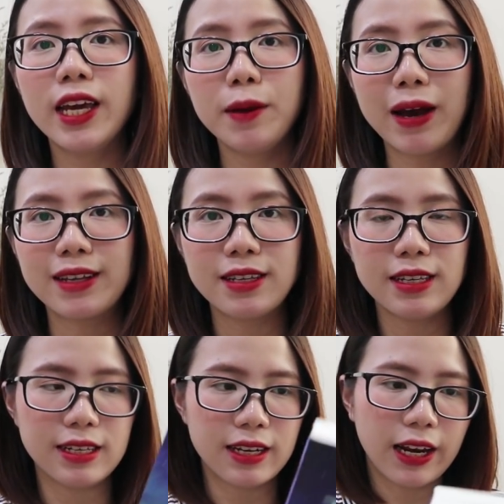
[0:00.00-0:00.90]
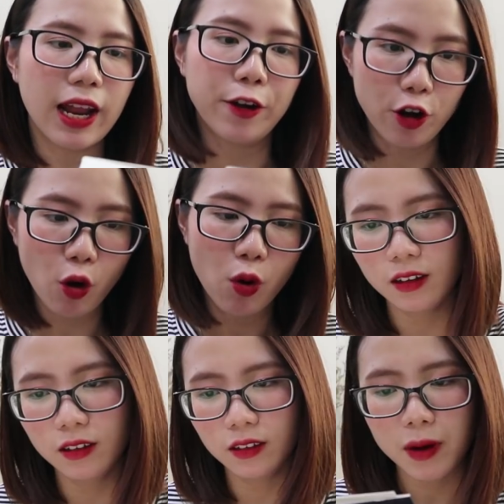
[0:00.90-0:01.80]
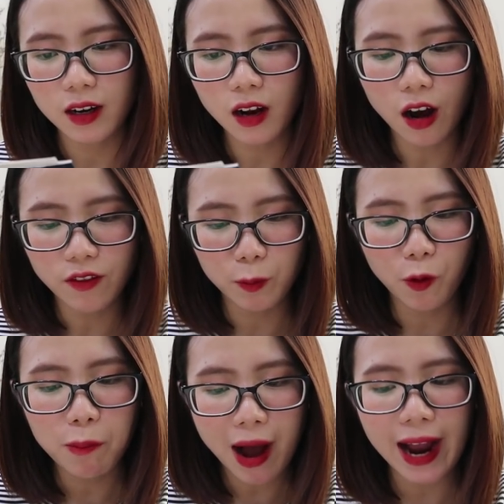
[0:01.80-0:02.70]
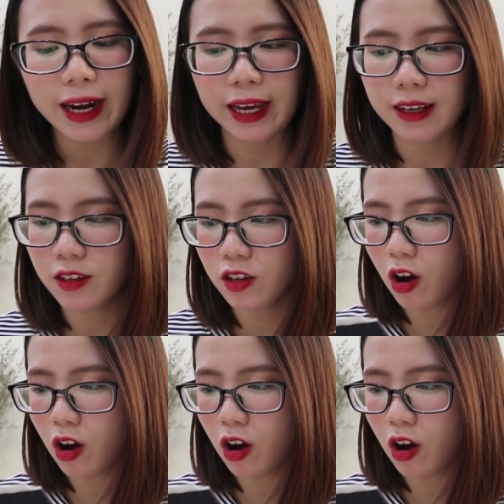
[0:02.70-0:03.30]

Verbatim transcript: khi mà chị đến Ấn Độ, từ bỡ ngỡ về Mumbai này